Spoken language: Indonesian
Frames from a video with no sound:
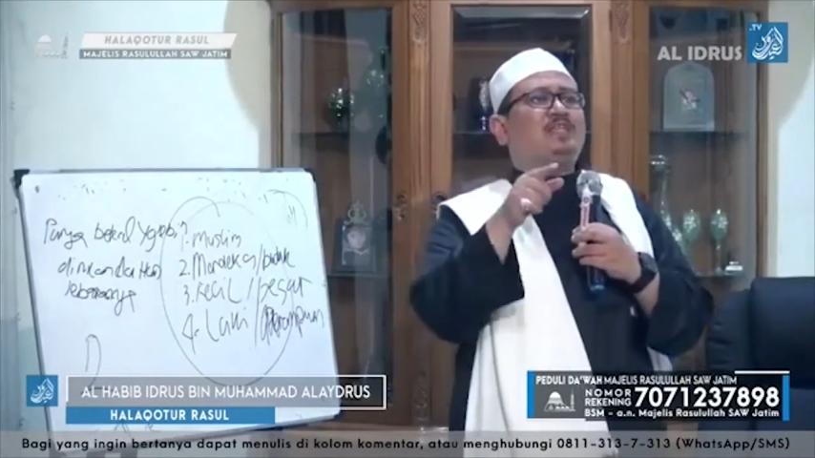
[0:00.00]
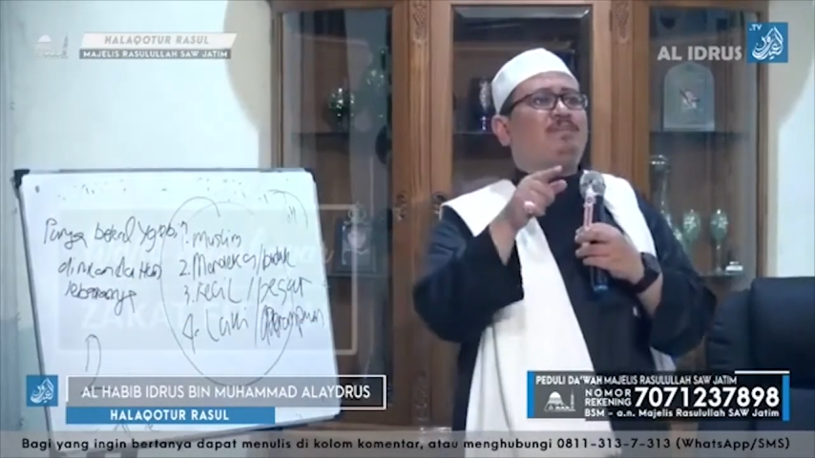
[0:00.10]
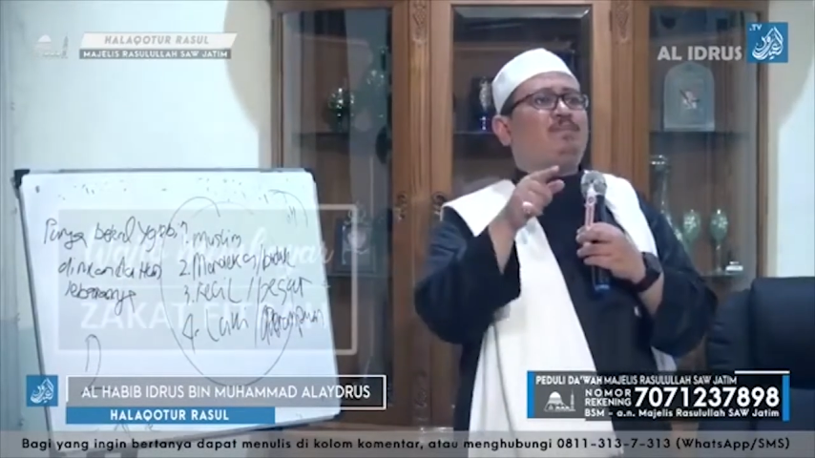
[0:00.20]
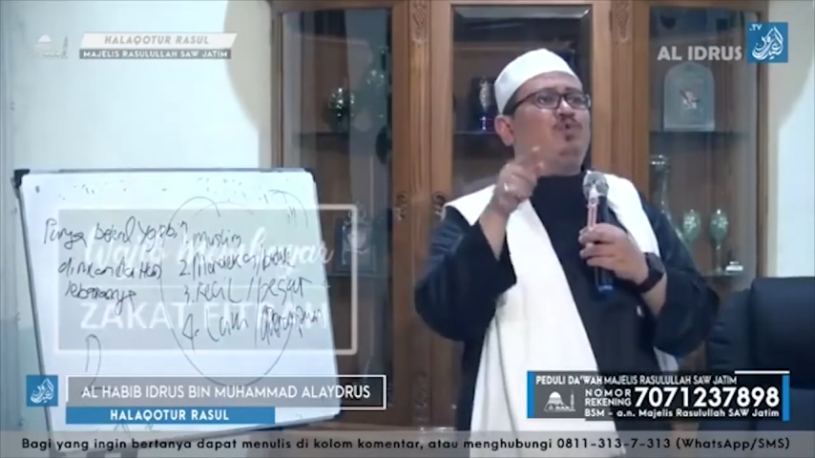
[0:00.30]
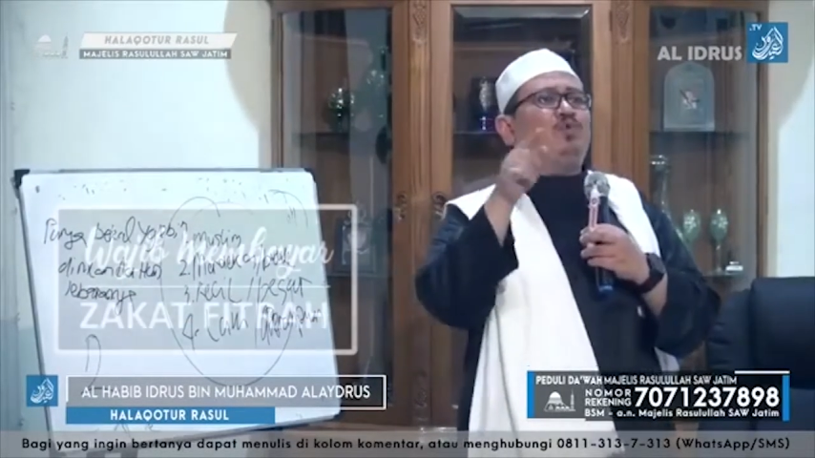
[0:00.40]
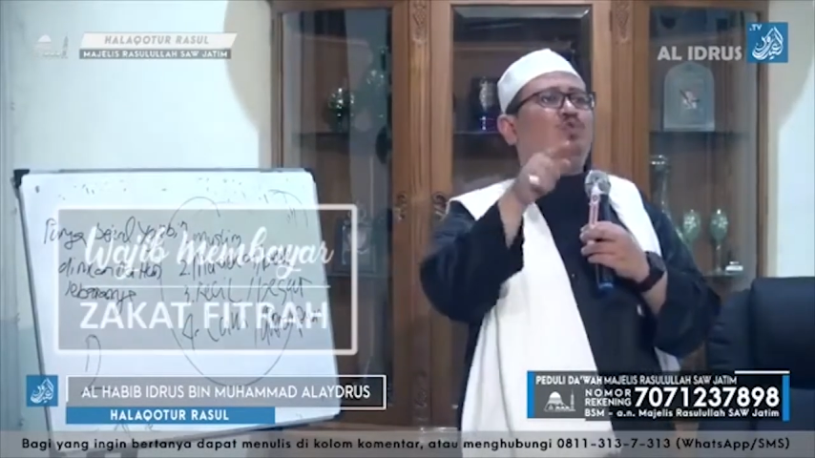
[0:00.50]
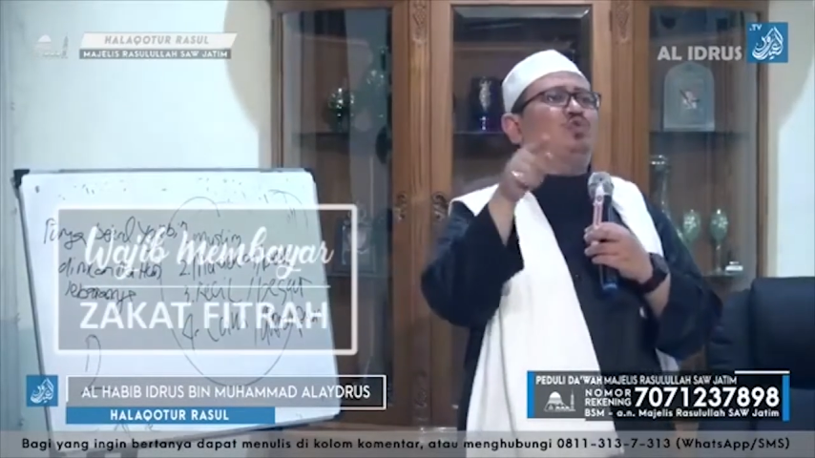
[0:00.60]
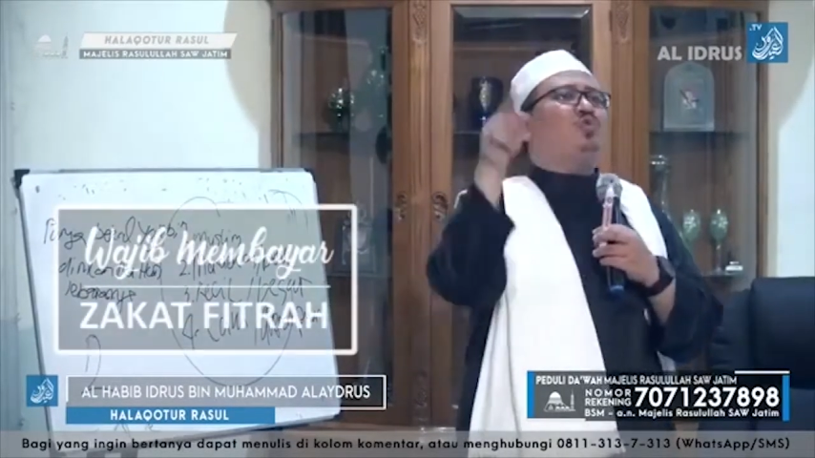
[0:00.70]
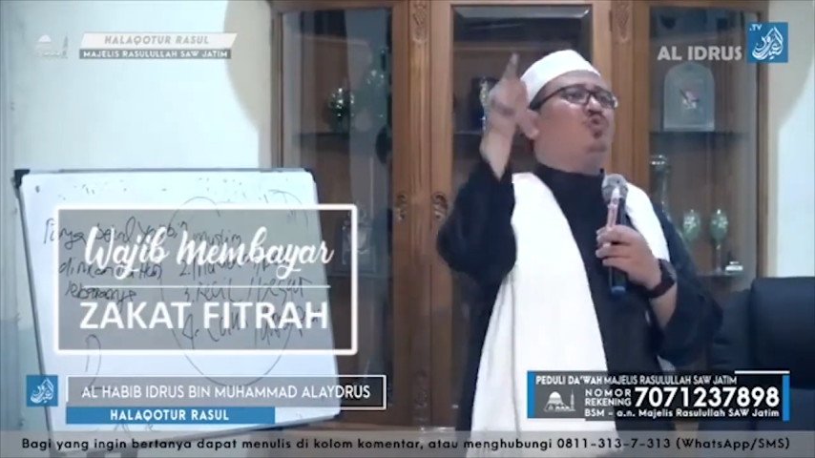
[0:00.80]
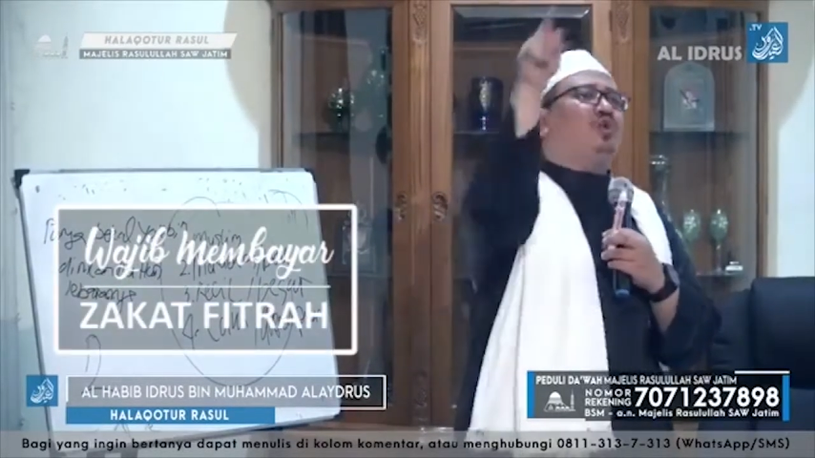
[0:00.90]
untuk